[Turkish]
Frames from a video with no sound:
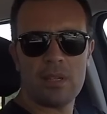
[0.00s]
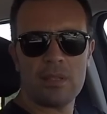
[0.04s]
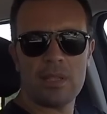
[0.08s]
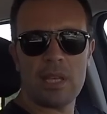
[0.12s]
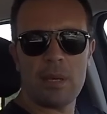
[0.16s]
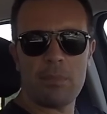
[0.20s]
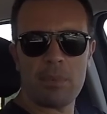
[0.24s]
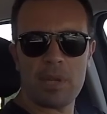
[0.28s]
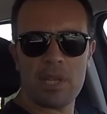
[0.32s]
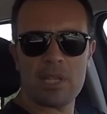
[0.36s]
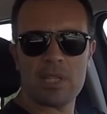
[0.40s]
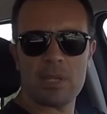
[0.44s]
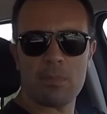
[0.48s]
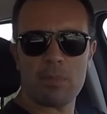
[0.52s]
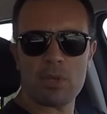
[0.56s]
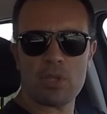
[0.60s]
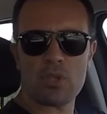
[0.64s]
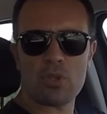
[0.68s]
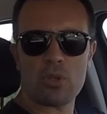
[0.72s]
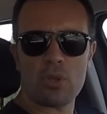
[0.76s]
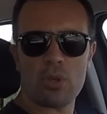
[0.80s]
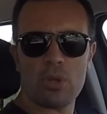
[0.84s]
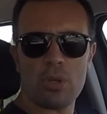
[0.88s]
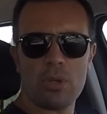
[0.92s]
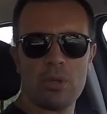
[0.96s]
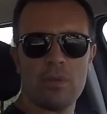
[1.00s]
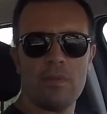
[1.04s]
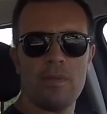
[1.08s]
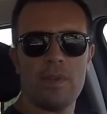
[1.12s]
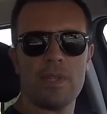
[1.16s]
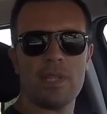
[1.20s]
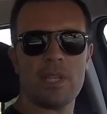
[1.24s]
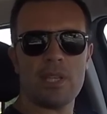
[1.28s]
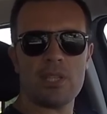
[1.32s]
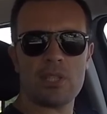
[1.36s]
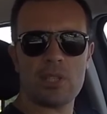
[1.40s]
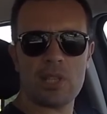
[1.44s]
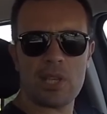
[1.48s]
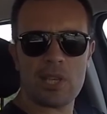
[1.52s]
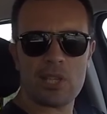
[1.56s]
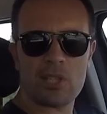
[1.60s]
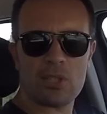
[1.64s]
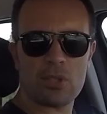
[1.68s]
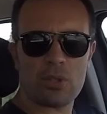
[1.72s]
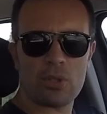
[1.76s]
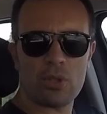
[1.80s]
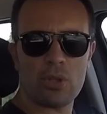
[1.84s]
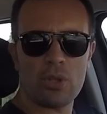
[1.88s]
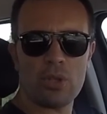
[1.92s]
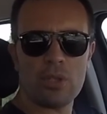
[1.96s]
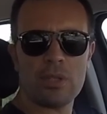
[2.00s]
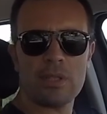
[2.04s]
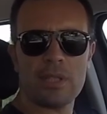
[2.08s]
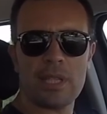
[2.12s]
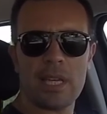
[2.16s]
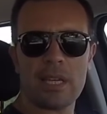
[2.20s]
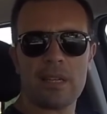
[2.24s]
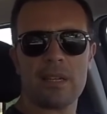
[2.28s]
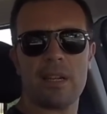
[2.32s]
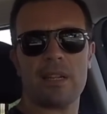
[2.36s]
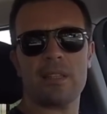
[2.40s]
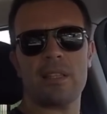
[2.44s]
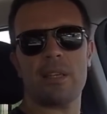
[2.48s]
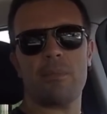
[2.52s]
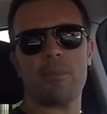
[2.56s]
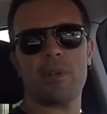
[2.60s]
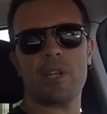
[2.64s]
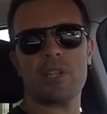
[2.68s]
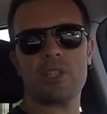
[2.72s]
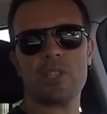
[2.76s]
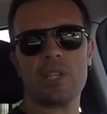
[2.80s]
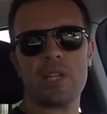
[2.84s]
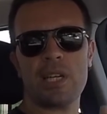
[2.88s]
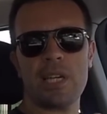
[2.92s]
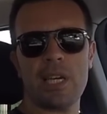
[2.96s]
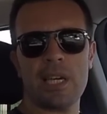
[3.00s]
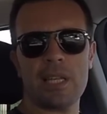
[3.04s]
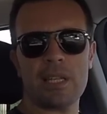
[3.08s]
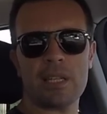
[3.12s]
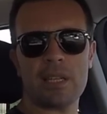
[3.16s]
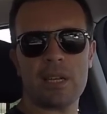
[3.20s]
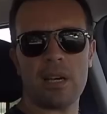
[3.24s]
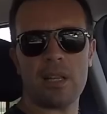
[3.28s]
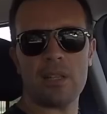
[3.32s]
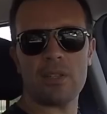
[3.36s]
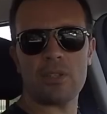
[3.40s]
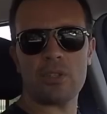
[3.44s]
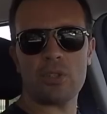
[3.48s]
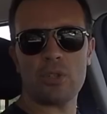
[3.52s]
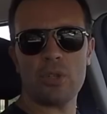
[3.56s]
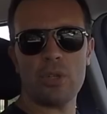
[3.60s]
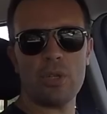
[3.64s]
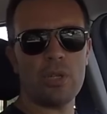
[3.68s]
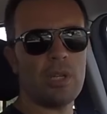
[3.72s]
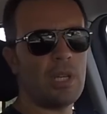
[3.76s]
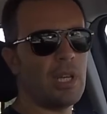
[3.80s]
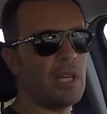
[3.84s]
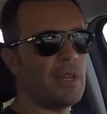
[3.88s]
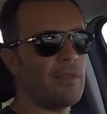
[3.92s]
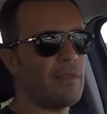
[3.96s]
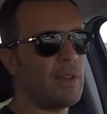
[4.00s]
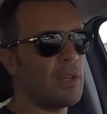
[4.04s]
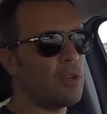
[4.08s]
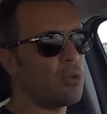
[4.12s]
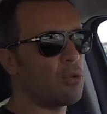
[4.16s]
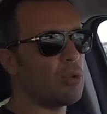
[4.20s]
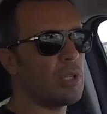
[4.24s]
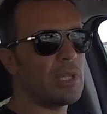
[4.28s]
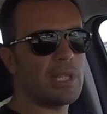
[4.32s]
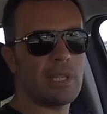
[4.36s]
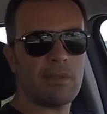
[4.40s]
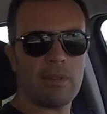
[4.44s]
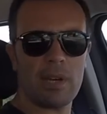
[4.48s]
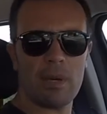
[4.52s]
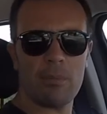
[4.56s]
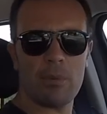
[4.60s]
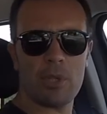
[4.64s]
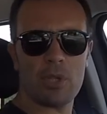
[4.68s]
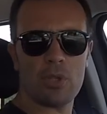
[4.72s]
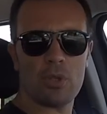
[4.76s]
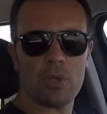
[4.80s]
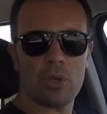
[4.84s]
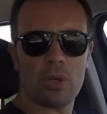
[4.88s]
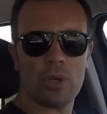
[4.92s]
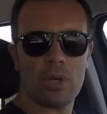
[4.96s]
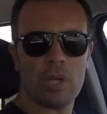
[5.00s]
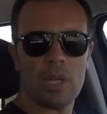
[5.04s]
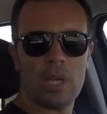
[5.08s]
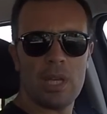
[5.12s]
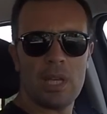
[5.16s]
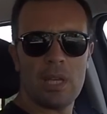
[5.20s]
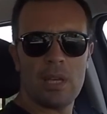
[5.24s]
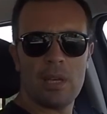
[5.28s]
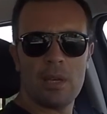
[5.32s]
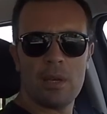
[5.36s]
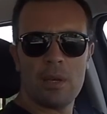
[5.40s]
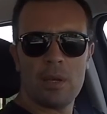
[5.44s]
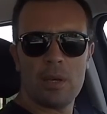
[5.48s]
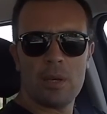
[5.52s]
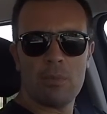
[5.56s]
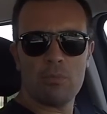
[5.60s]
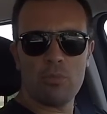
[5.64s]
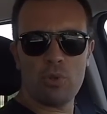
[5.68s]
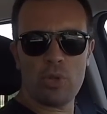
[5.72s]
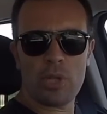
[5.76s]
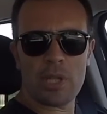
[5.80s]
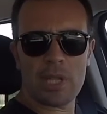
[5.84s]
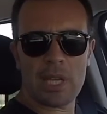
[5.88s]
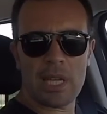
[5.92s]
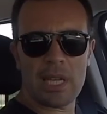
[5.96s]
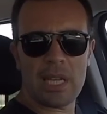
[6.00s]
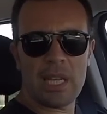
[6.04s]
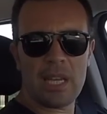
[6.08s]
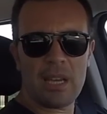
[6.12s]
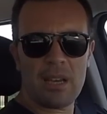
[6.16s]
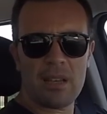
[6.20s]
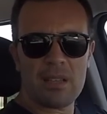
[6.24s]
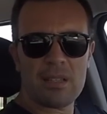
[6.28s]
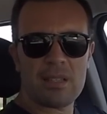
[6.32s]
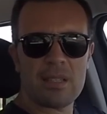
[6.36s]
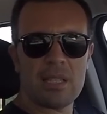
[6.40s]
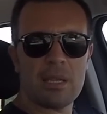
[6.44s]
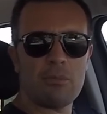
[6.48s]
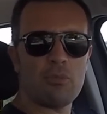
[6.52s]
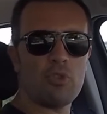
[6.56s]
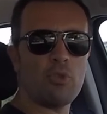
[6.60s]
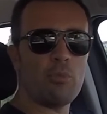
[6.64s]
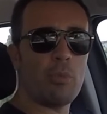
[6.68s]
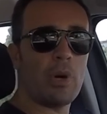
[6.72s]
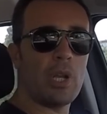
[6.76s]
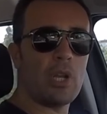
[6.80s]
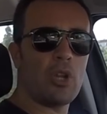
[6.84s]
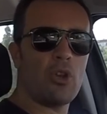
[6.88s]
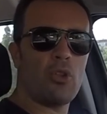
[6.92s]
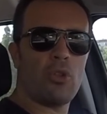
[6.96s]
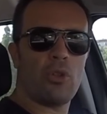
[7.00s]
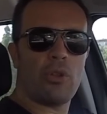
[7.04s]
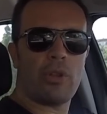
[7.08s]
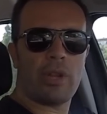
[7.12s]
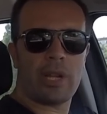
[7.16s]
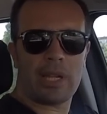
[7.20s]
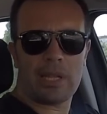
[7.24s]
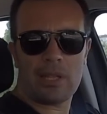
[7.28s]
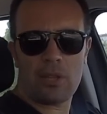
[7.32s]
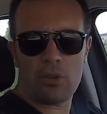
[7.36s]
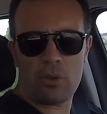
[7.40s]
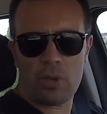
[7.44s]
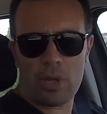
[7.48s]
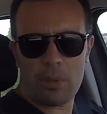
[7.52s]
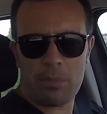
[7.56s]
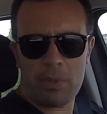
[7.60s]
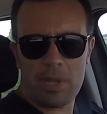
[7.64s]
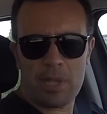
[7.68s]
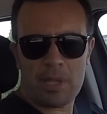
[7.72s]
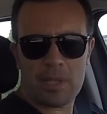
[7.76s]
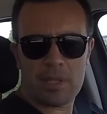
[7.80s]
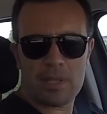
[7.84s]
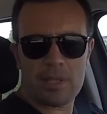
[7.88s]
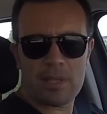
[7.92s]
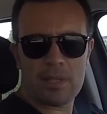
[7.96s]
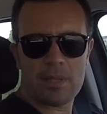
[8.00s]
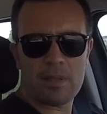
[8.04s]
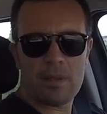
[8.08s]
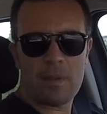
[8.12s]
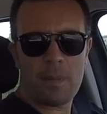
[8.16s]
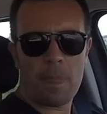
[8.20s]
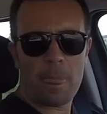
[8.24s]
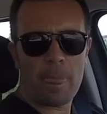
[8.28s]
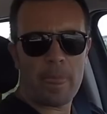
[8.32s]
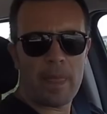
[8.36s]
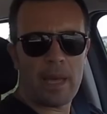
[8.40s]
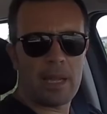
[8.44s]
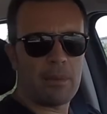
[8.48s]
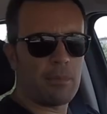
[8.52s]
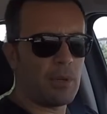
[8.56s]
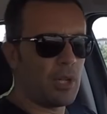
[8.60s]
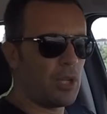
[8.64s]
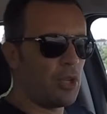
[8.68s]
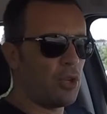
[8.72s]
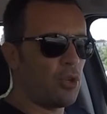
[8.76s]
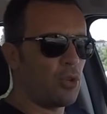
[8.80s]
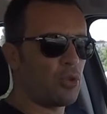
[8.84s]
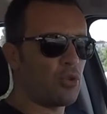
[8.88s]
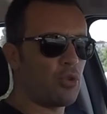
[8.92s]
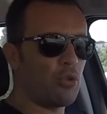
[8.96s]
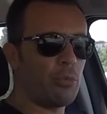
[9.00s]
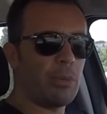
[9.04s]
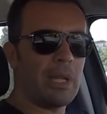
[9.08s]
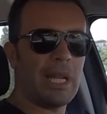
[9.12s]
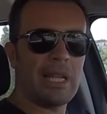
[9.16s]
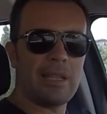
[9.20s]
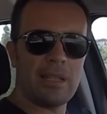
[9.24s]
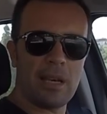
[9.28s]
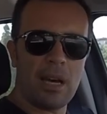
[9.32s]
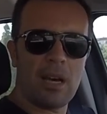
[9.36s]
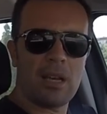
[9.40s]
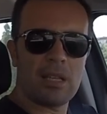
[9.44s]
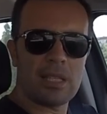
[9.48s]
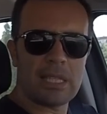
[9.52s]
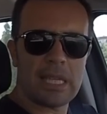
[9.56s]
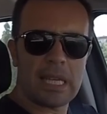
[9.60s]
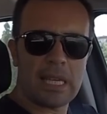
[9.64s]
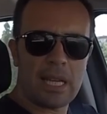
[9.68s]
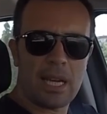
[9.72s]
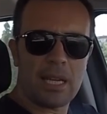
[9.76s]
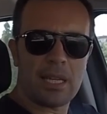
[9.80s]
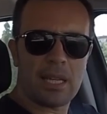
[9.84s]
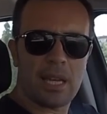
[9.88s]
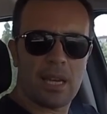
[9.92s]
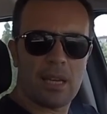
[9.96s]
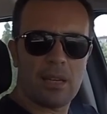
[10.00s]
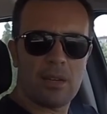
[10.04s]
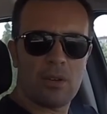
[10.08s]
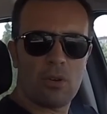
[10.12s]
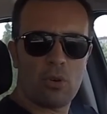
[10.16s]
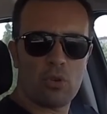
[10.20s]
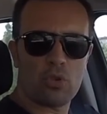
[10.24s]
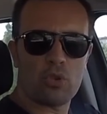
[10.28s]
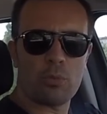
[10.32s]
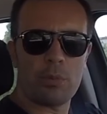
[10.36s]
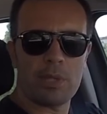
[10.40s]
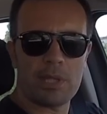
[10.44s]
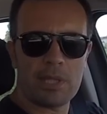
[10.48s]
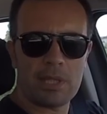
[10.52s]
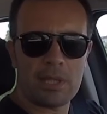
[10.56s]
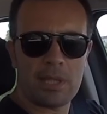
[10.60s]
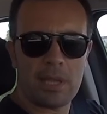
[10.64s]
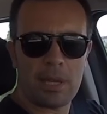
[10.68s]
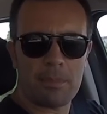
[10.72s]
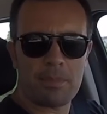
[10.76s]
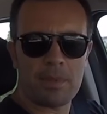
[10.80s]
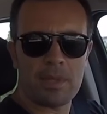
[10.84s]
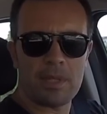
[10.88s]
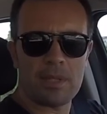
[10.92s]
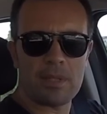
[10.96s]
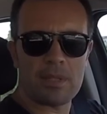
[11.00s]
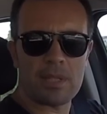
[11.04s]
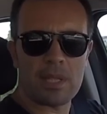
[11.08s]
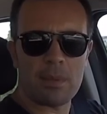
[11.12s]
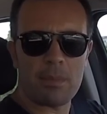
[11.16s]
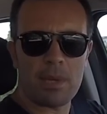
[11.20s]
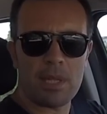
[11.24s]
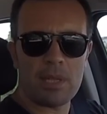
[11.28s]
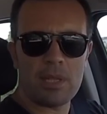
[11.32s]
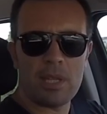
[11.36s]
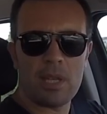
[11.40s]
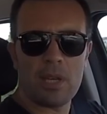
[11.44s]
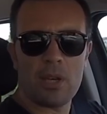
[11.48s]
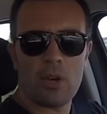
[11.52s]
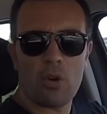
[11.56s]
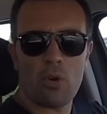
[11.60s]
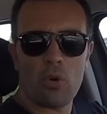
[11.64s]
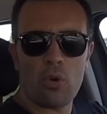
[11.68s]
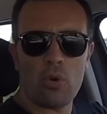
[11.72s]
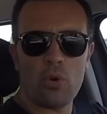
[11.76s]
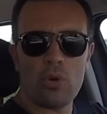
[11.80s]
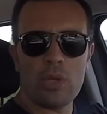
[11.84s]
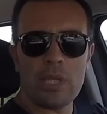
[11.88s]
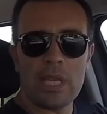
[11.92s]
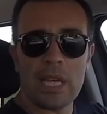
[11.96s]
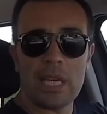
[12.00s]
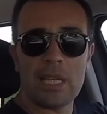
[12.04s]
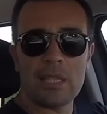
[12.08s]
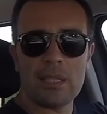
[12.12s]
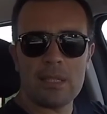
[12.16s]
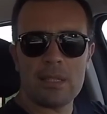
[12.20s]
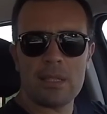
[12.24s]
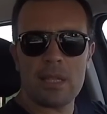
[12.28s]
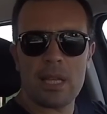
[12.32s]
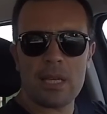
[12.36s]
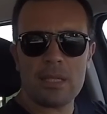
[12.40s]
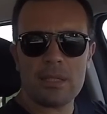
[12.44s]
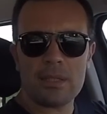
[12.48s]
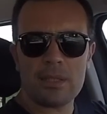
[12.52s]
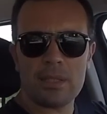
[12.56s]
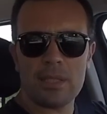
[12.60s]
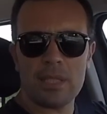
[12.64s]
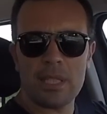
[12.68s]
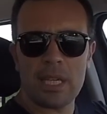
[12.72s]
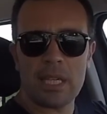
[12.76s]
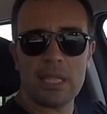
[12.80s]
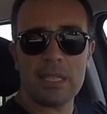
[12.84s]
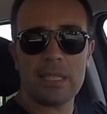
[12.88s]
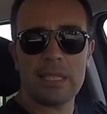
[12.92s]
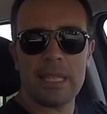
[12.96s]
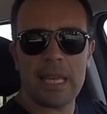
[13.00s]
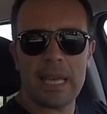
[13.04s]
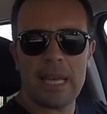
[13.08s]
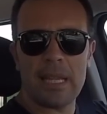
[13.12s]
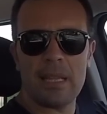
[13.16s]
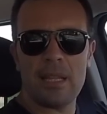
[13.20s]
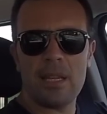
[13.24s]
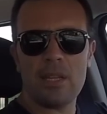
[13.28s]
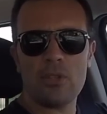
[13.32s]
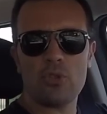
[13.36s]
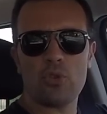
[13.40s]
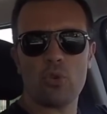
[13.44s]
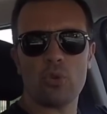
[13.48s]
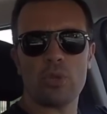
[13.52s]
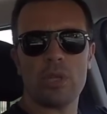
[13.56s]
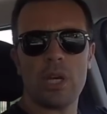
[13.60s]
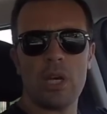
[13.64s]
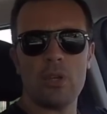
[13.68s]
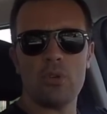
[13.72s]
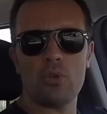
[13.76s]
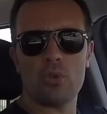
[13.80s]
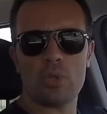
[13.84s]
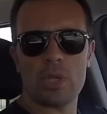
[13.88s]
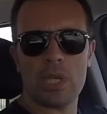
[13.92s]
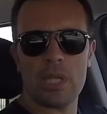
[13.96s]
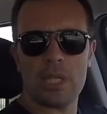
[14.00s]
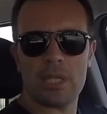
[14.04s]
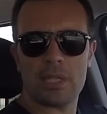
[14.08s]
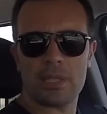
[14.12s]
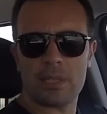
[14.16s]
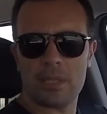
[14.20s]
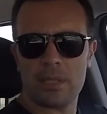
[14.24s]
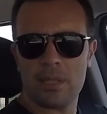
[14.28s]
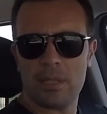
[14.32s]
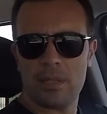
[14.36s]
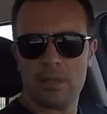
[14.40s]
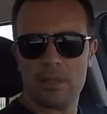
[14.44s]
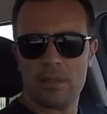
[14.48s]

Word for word: Debriyaja basıyor, vites değiştiriyor, tekrar debriyajdan ayağını kaldırıyor ve yoluna devam ediyor. Bu nedenle aslında bunu manuel olarak da görebiliriz. Yani manuel otomobiller daha az yakar ya. Otomatikli yaptığınız zaman o yakıtlar, yakıt değerleri çok daha yükselir.